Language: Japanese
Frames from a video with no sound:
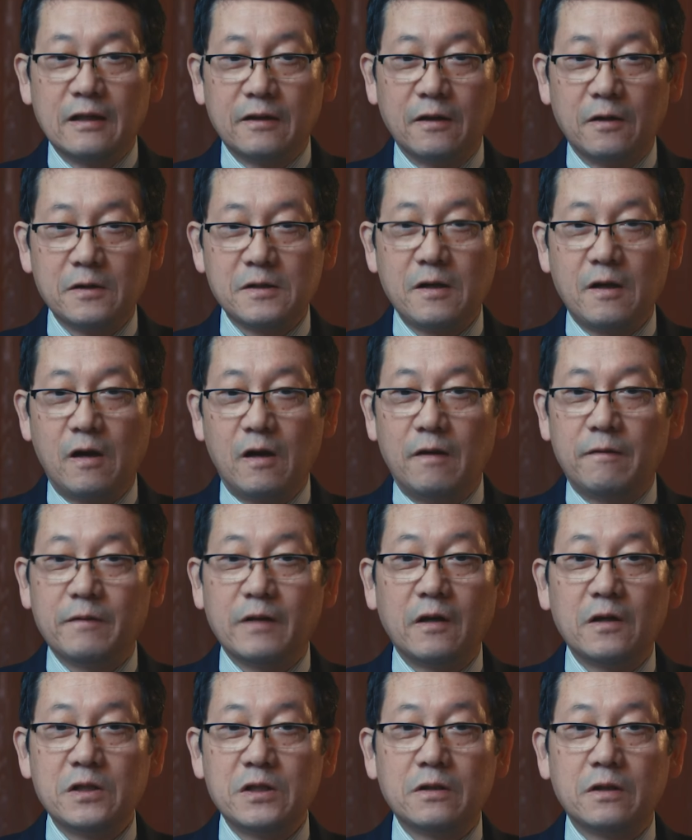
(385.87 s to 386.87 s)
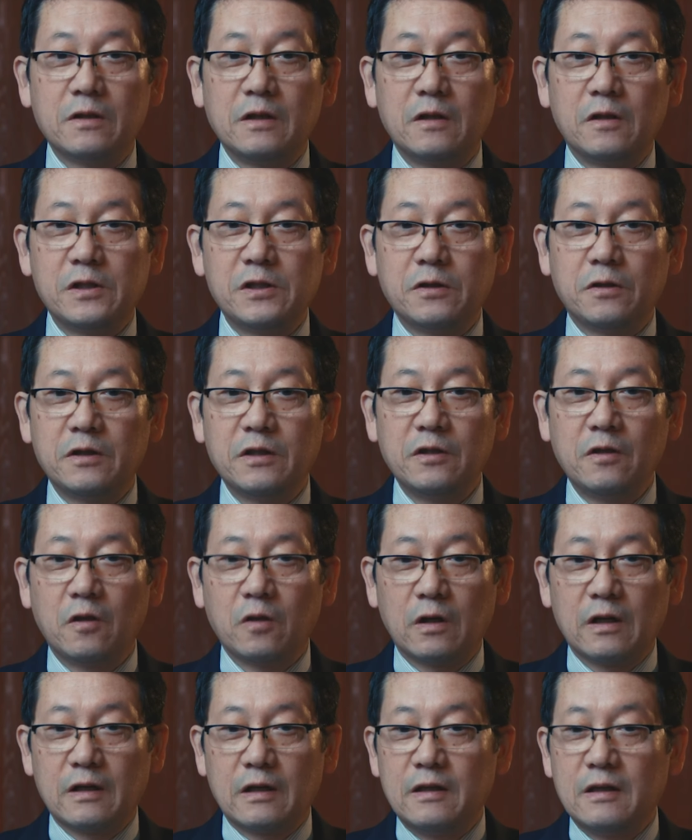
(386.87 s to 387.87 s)
どうぞお一人お一人
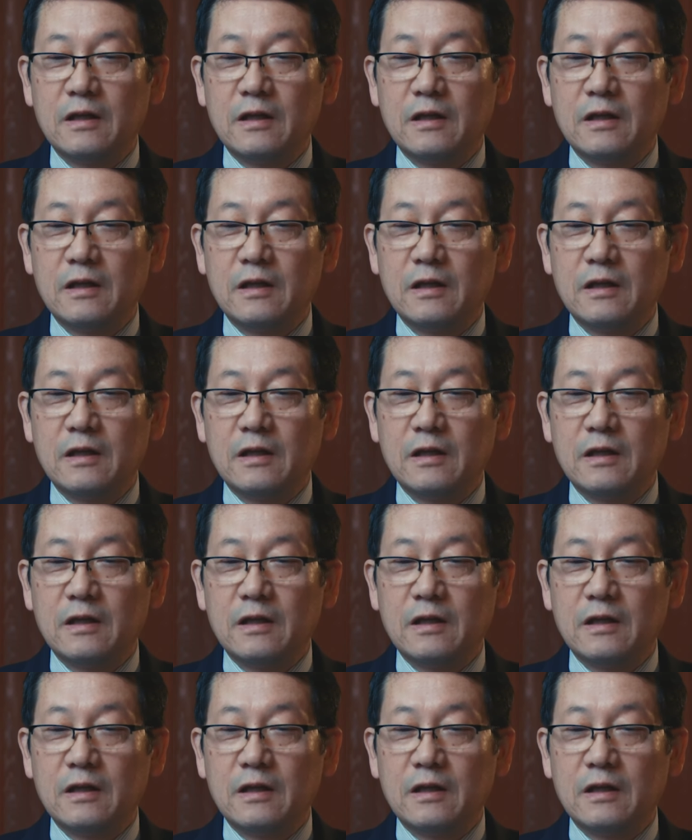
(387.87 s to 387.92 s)
の